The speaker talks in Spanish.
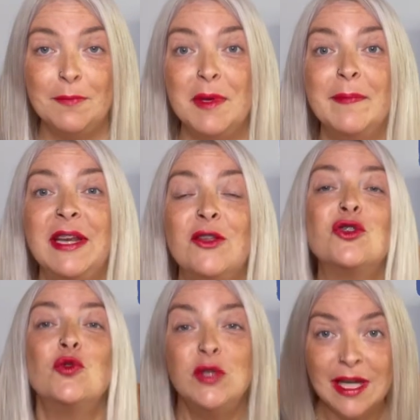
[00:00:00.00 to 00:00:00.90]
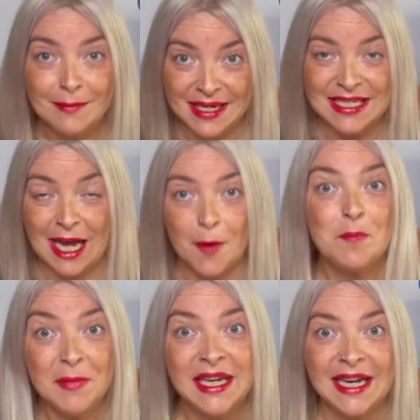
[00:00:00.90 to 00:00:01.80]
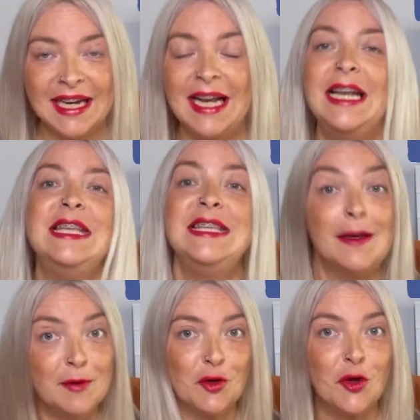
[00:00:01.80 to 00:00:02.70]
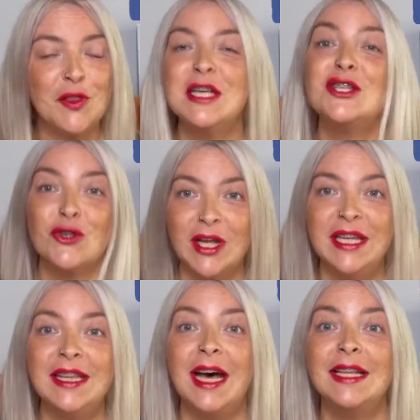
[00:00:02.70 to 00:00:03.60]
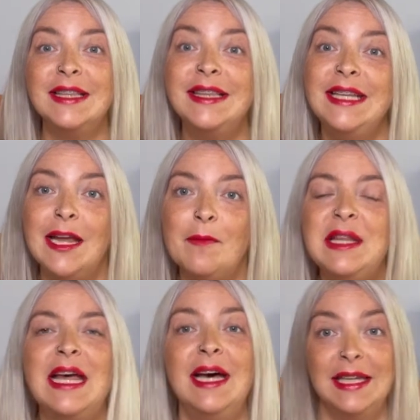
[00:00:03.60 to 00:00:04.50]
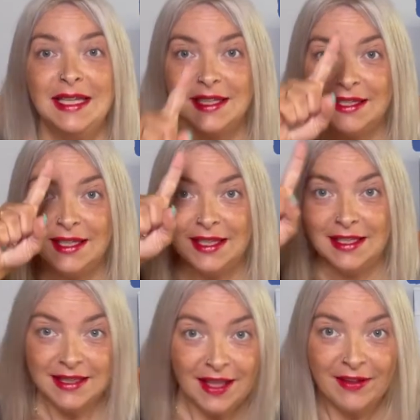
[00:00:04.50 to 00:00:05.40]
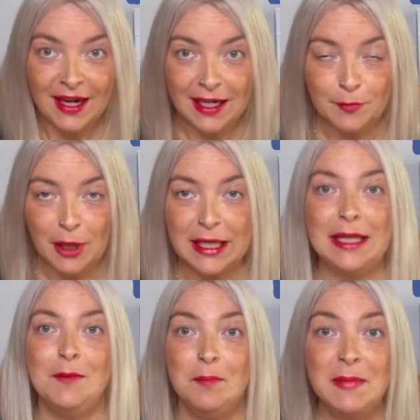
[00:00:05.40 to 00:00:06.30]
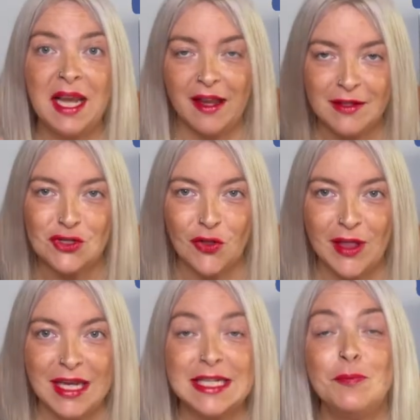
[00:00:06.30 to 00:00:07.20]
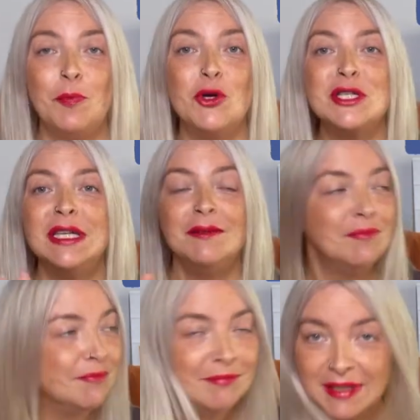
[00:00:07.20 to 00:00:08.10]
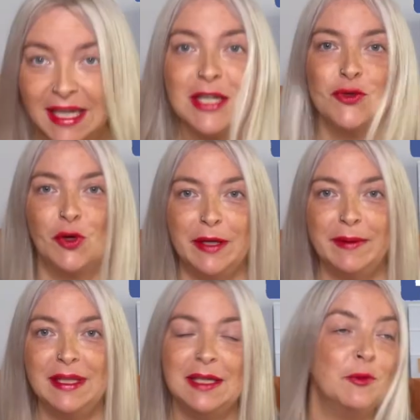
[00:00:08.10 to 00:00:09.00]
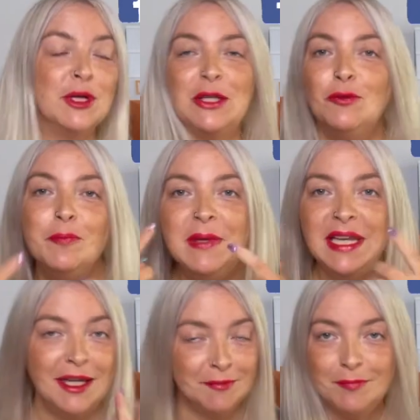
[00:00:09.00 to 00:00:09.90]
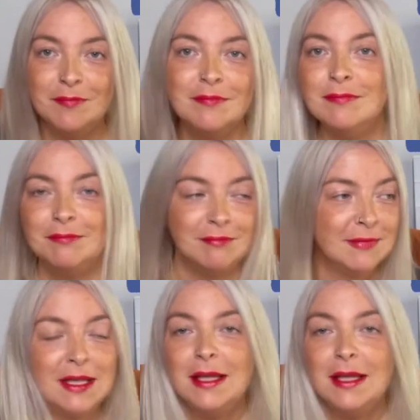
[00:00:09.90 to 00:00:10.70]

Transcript: Bienvenidos un día más a mi canal. Ya me conocéis, soy Anita Dinamita. Te dejaré por aquí mis redes sociales por si quieres suscribirte, porque tú mira mm, mm,